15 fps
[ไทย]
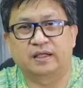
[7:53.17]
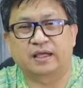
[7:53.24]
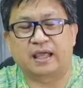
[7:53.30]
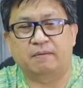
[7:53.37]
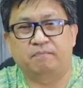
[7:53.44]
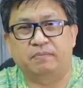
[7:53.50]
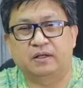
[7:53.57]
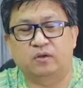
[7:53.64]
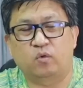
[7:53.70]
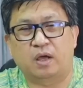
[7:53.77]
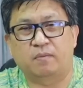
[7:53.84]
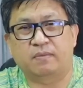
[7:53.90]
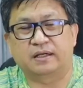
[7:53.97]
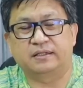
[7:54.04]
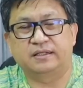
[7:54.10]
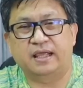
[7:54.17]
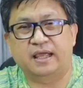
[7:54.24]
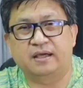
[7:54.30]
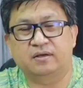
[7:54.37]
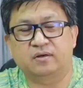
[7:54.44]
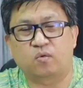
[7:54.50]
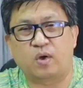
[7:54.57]
นะครับเป็นความขัด
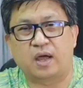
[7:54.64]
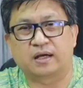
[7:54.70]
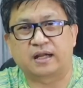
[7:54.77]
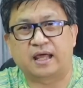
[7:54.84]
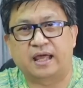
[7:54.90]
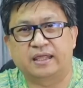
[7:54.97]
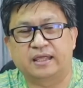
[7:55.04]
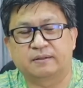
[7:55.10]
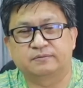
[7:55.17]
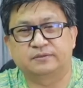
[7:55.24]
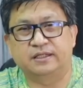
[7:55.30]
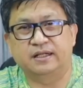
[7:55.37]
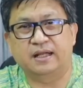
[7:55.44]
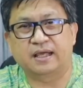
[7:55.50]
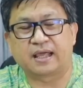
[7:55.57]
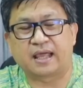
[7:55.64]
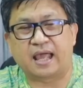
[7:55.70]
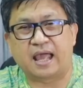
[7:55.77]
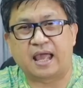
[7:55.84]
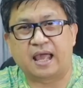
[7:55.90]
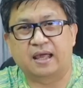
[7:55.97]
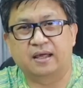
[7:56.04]
แย้งระหว่างไทยกับศรีลัง
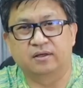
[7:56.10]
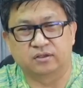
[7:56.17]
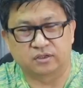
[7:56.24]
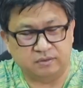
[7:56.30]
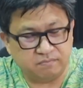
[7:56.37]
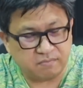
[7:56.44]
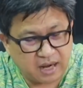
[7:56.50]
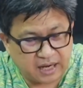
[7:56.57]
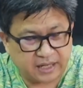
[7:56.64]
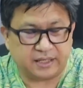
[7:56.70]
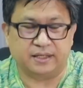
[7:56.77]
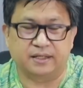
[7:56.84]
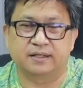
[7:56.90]
กา หรือไม่